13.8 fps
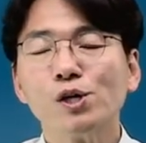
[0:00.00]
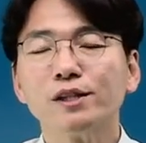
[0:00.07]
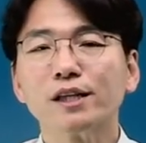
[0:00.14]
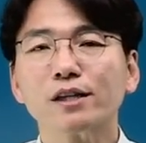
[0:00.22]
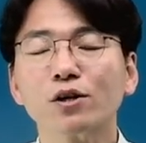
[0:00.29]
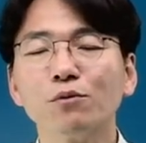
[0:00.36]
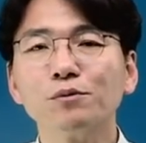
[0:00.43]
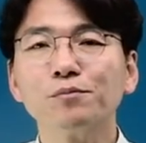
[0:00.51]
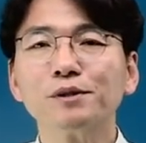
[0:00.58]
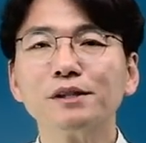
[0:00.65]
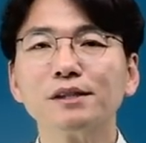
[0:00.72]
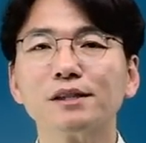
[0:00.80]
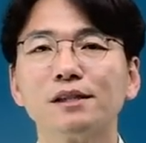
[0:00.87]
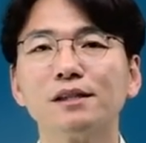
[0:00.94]
이제 그런
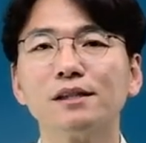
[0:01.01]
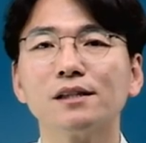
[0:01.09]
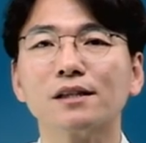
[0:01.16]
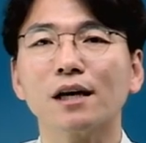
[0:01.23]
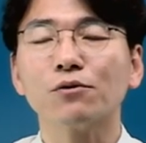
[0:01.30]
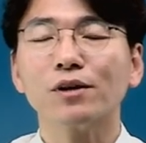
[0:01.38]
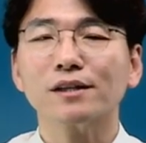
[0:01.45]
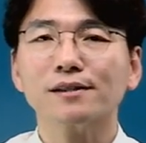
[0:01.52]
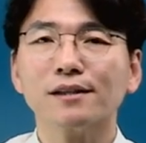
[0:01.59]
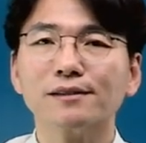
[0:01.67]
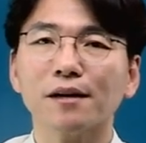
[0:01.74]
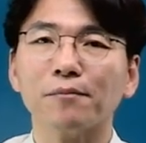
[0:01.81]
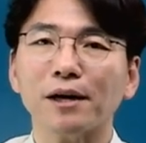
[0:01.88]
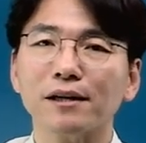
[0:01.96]
부분들을 다 우리가
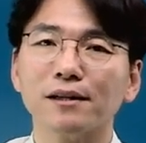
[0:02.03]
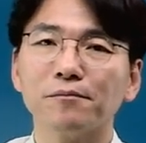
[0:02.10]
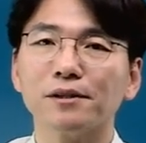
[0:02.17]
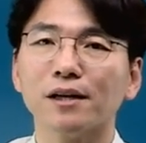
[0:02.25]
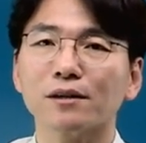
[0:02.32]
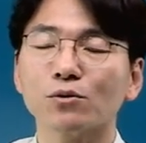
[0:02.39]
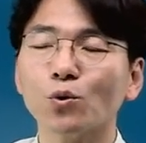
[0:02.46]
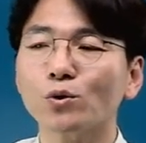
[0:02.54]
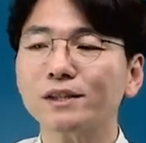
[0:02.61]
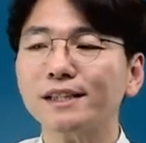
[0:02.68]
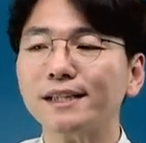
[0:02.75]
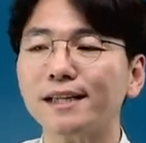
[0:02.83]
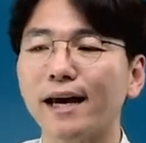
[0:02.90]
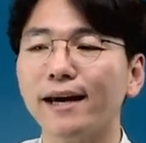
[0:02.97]
상세히 봐야 됩니다. 또
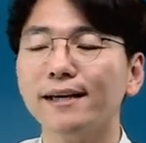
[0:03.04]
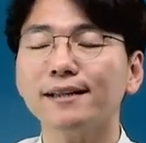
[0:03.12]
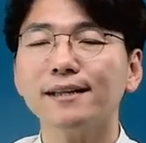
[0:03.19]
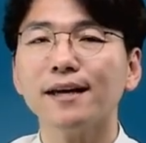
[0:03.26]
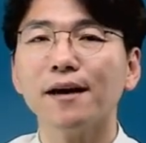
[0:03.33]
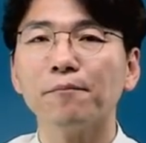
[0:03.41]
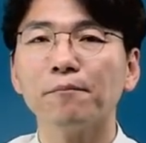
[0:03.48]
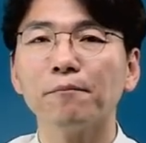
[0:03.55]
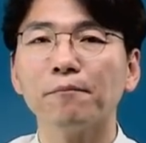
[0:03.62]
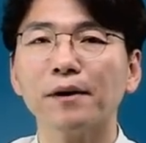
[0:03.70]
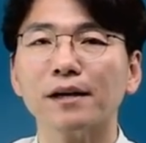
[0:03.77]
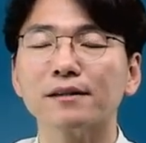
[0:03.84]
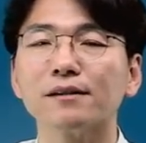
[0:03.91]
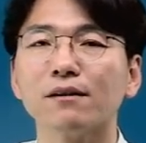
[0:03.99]
CD ATM
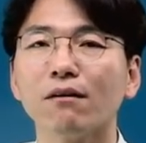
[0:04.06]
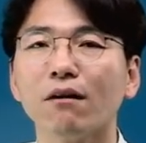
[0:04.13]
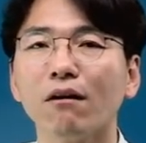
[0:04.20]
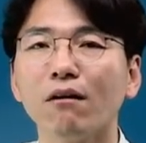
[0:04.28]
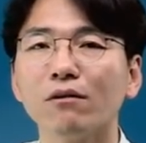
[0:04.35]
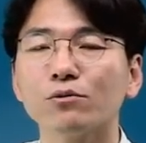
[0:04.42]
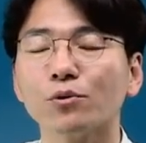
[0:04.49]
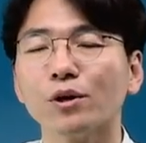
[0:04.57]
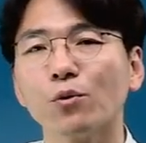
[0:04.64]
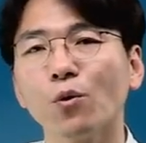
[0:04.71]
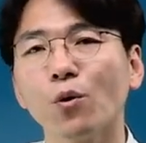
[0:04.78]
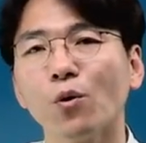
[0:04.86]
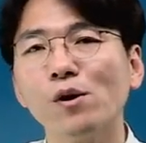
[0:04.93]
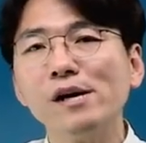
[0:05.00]
같은 거도
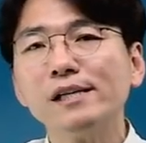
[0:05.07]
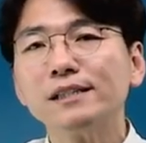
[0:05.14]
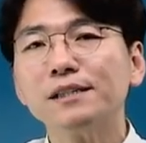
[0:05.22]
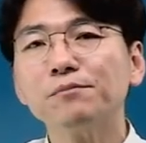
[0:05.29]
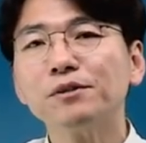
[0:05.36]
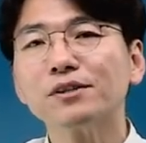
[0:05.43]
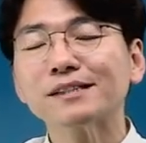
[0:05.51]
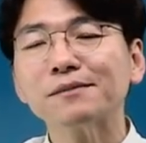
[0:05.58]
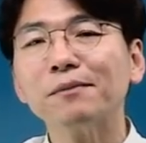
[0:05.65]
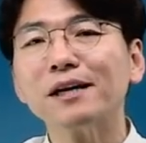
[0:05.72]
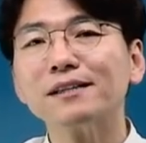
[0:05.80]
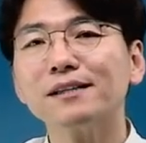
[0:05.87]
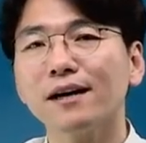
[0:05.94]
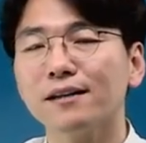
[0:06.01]
있고 심지어
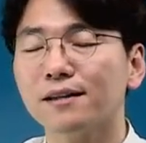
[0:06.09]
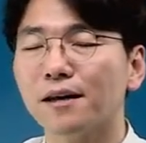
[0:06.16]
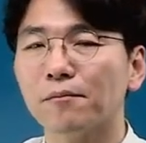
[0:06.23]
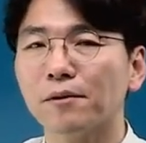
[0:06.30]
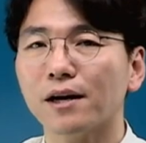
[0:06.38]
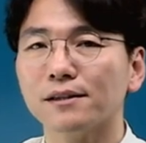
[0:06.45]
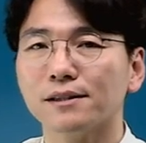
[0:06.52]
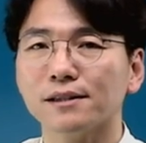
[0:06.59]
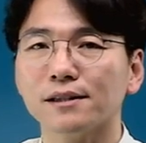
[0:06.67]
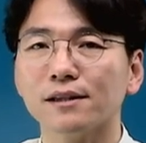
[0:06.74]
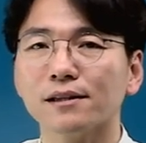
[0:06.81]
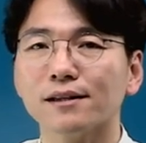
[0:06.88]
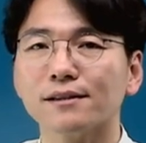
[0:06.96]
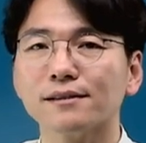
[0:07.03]
스마트 ATM까지
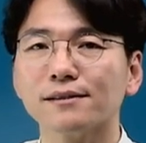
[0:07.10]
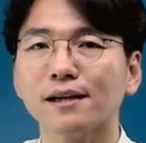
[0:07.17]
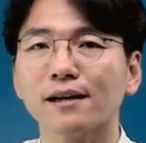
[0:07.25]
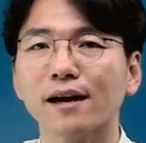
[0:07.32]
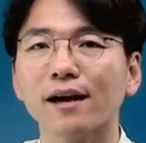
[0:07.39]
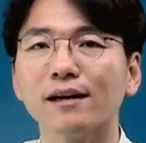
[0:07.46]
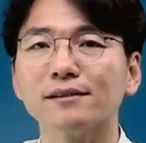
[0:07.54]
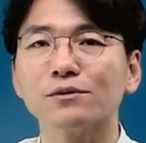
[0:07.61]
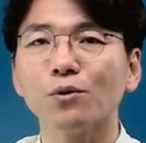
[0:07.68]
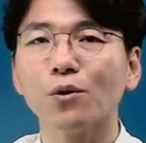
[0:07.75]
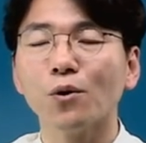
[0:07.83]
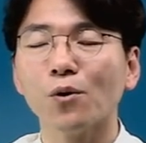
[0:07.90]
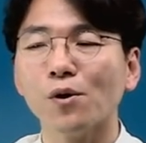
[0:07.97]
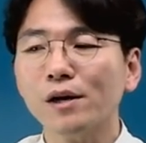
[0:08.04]
이렇게 등장을
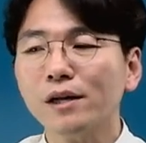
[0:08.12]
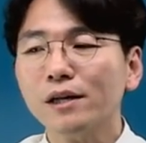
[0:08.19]
해가지고